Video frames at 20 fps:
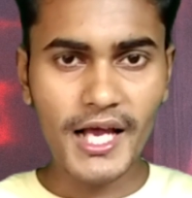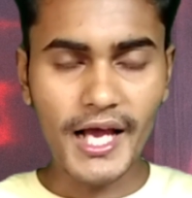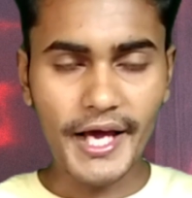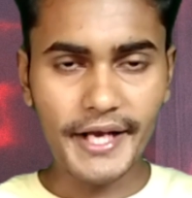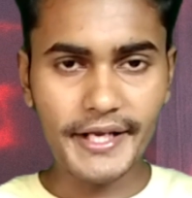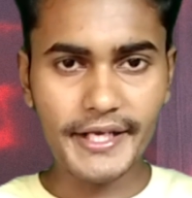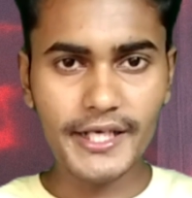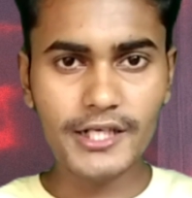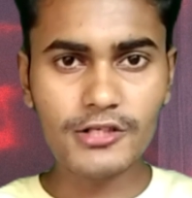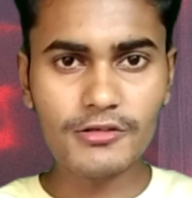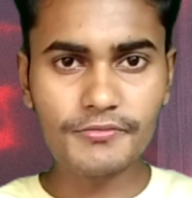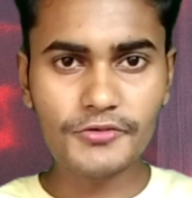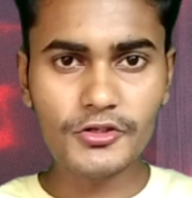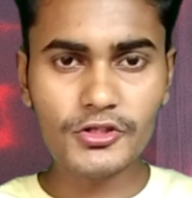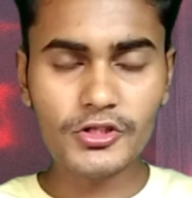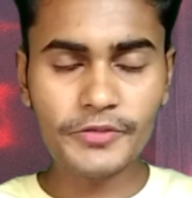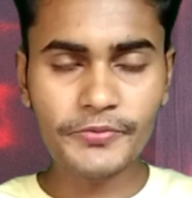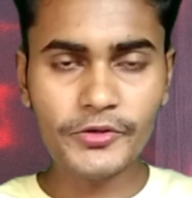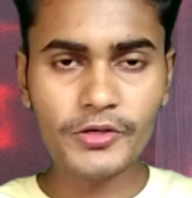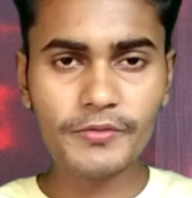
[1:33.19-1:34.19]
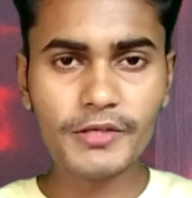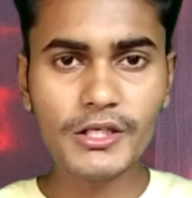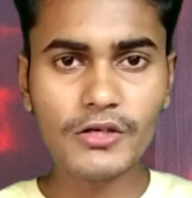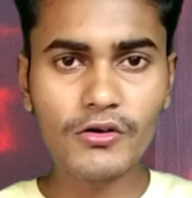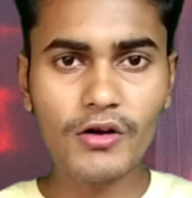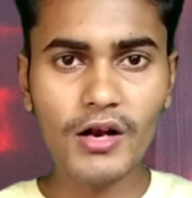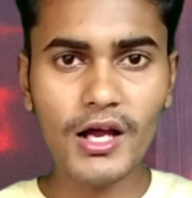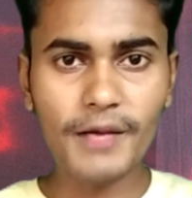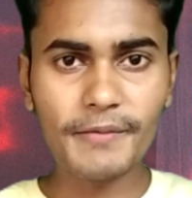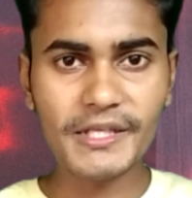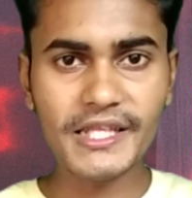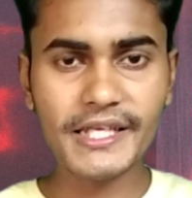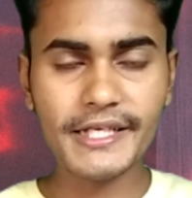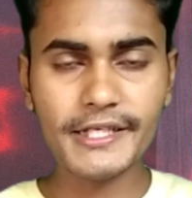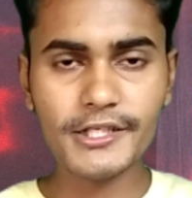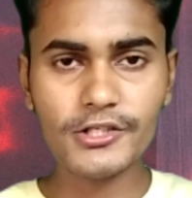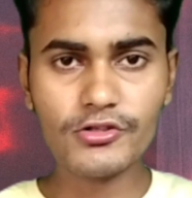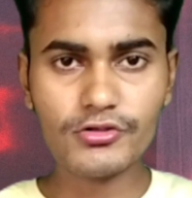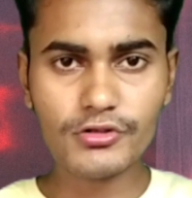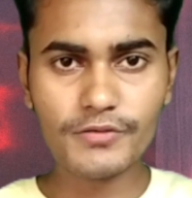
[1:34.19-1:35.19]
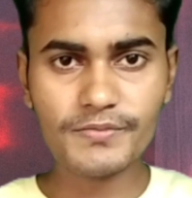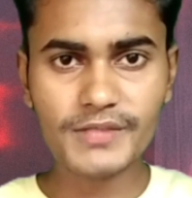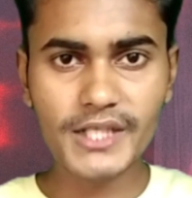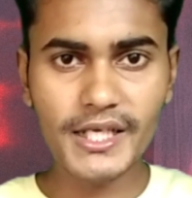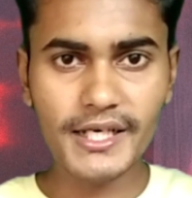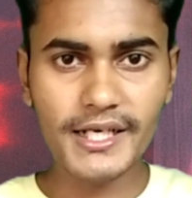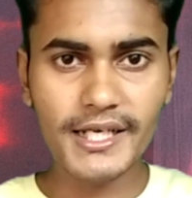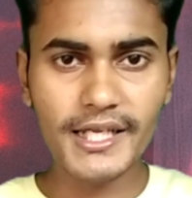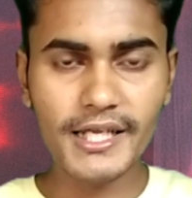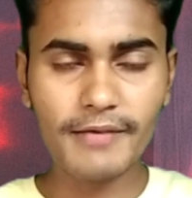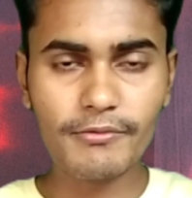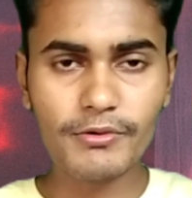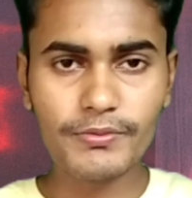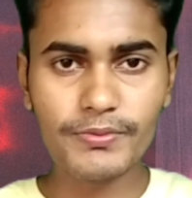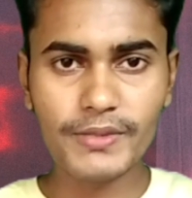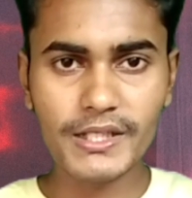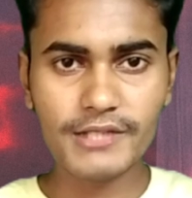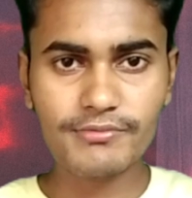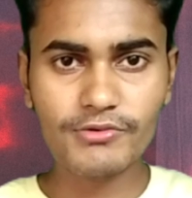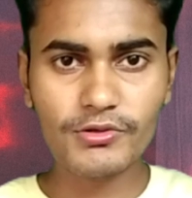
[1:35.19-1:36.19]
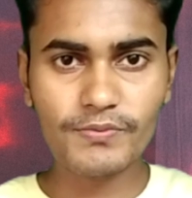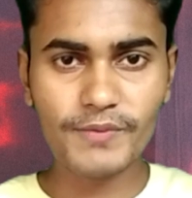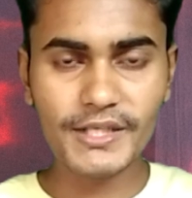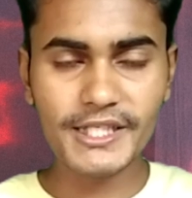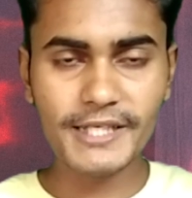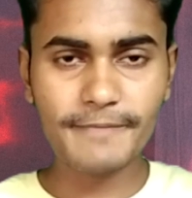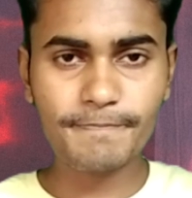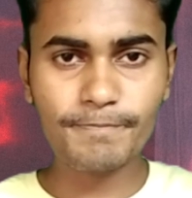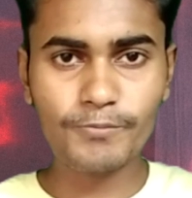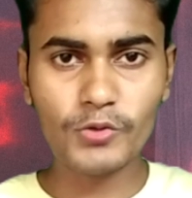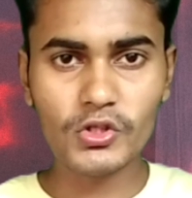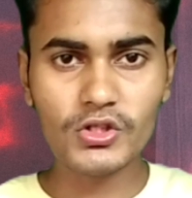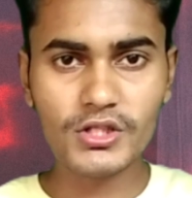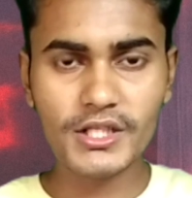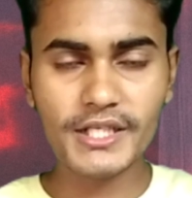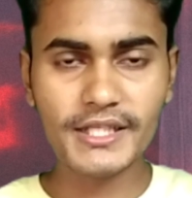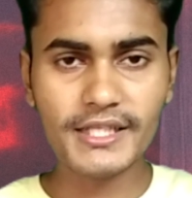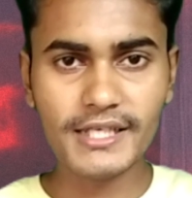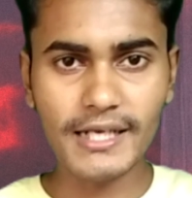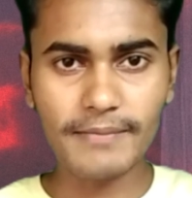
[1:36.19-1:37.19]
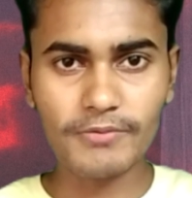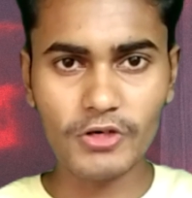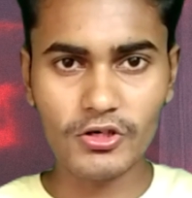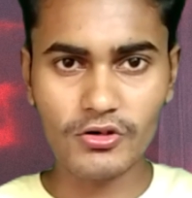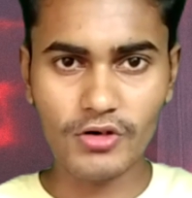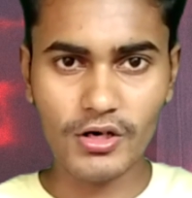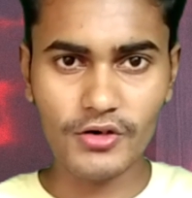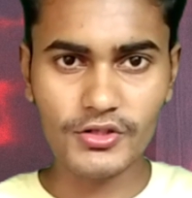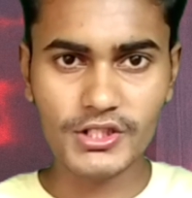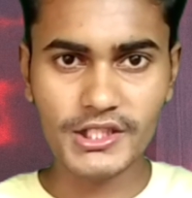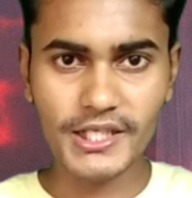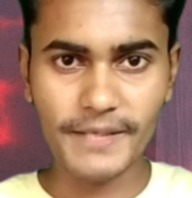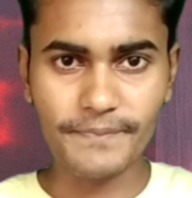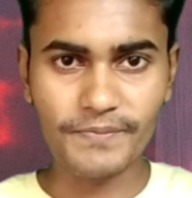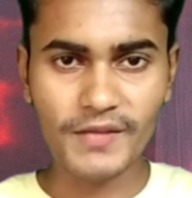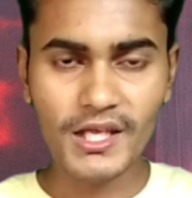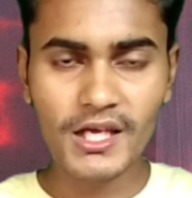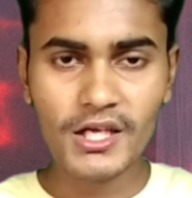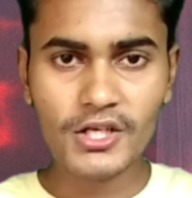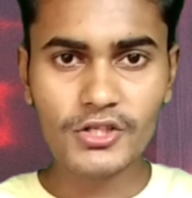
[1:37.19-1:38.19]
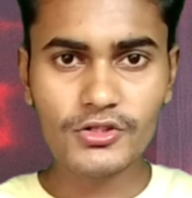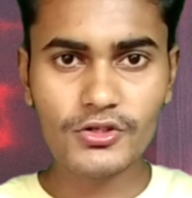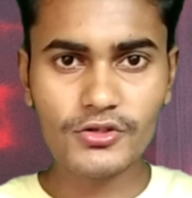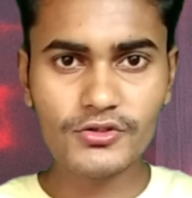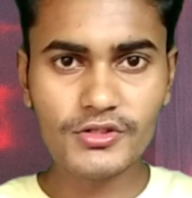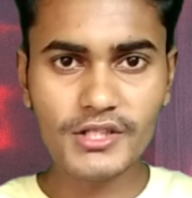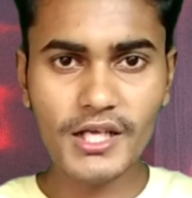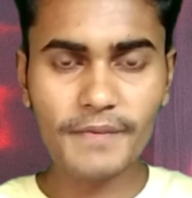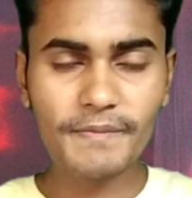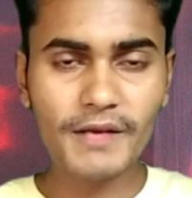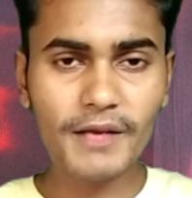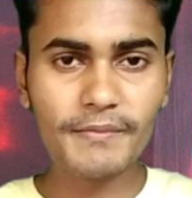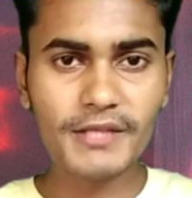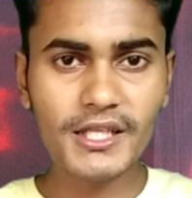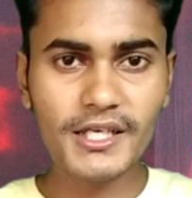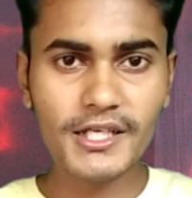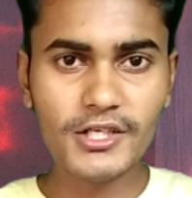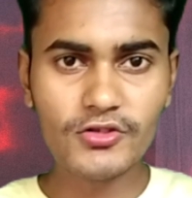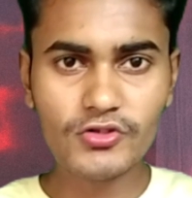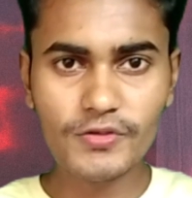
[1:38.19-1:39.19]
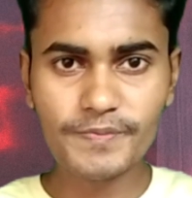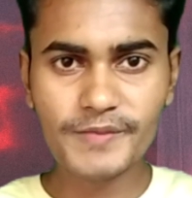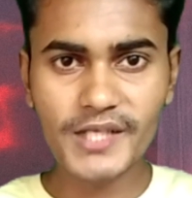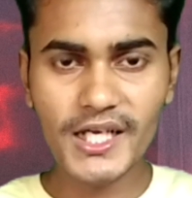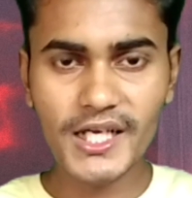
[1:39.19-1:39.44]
আর এরকম গুরুত্বপূর্ণ ভিডিওগুলো আমাদের ইউটিউব চ্যানেলে এবং ফেসবুক পেজে প্রত্যেক দিন আপলোড করা হচ্ছে সো যদি আপনি আমাদের ইউটিউব